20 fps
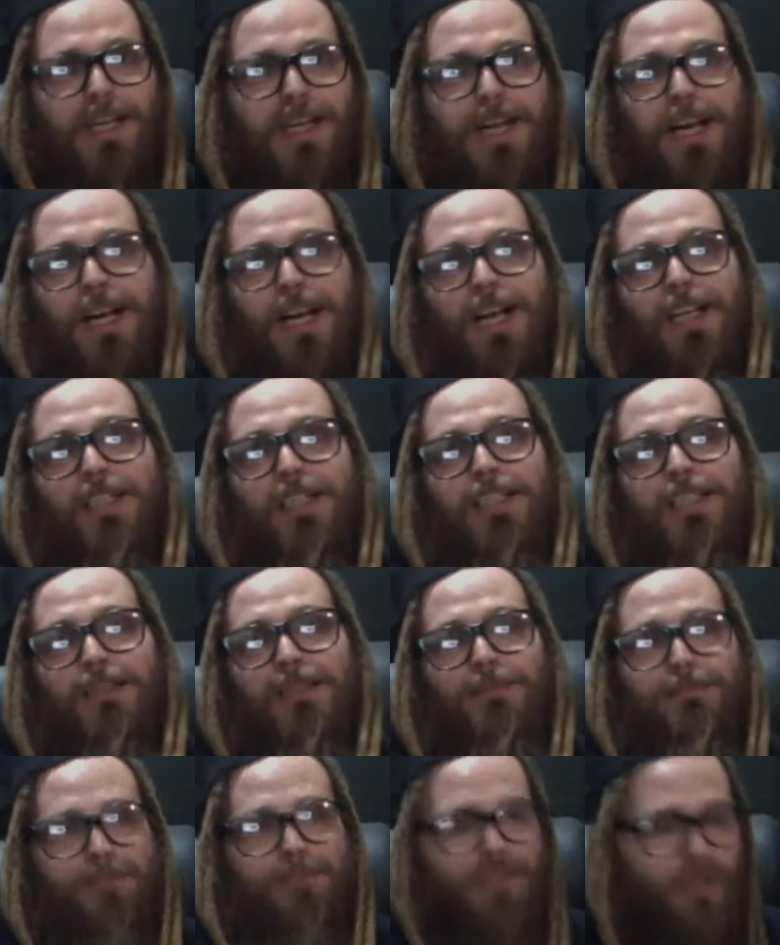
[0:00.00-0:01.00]

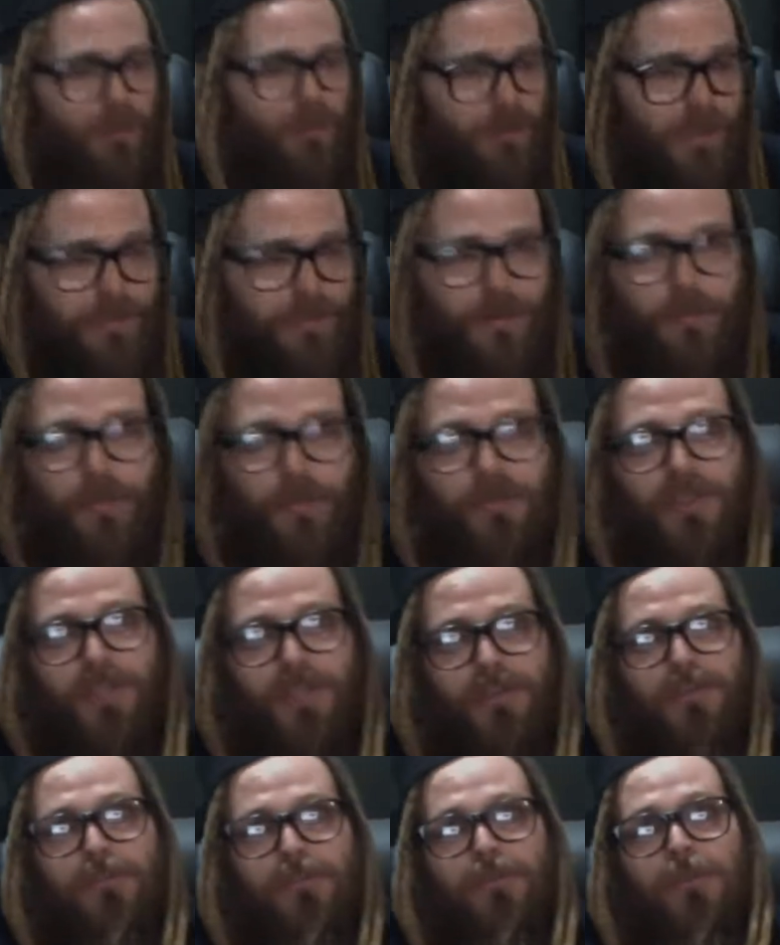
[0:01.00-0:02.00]
Aí eu estava montando
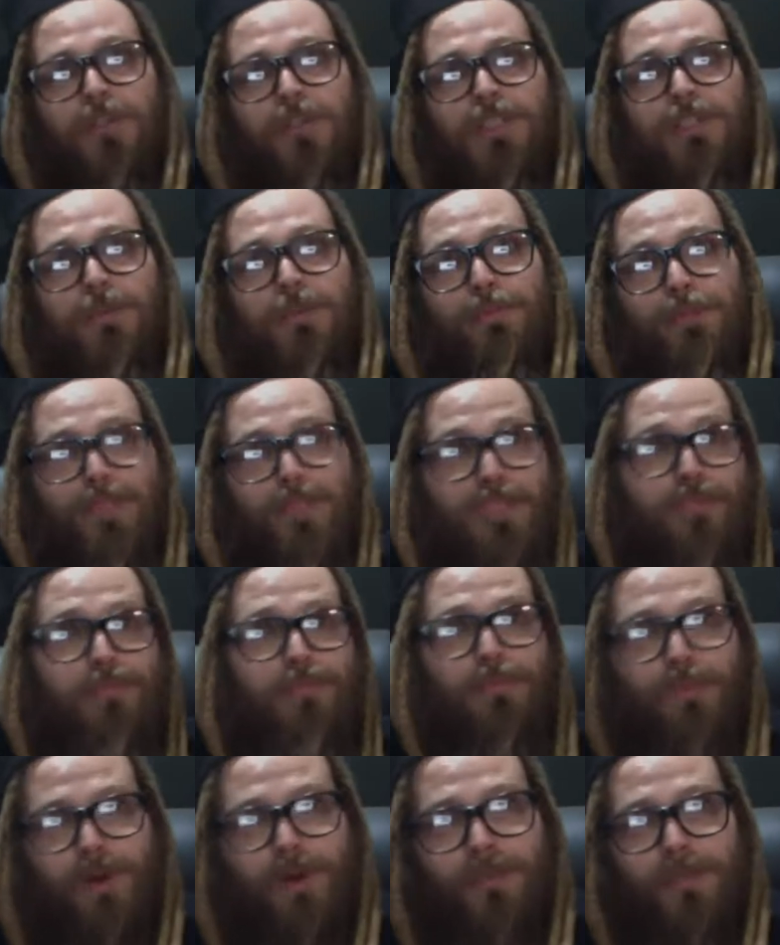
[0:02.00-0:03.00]
as coisas, eu pedi
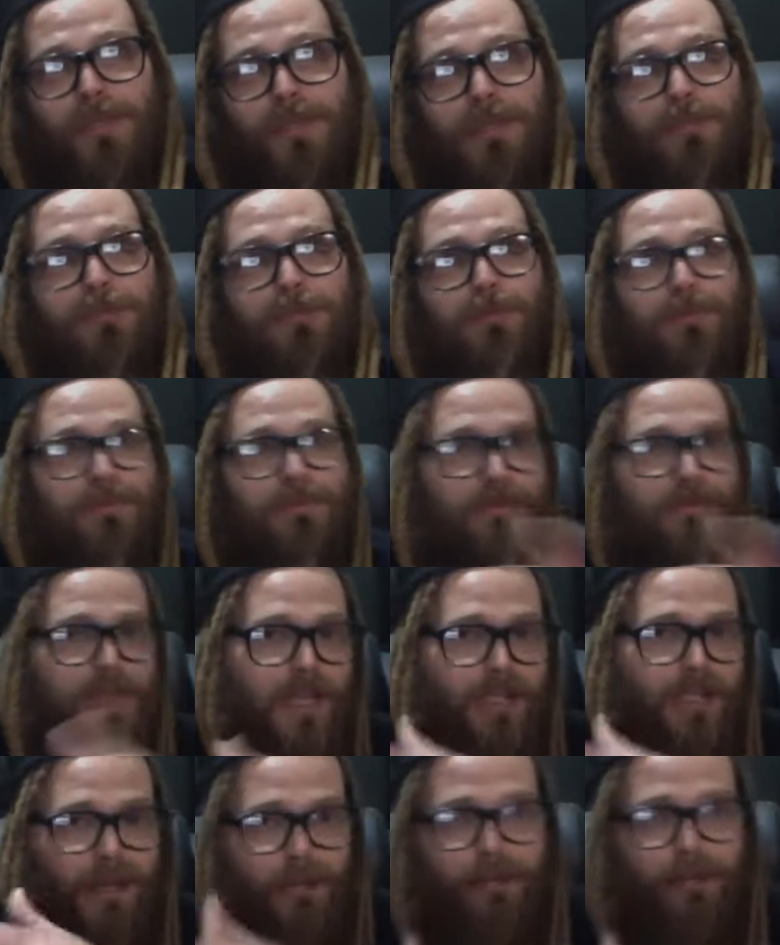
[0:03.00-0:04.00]
para um amigo né,
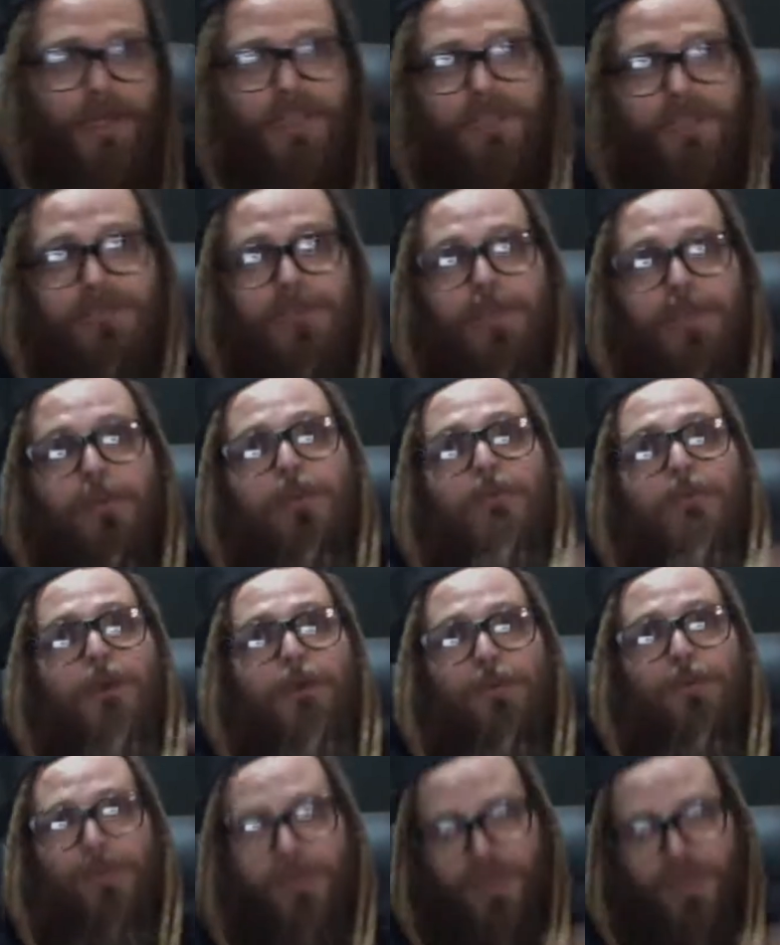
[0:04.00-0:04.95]
da banda, falei, ô irmão,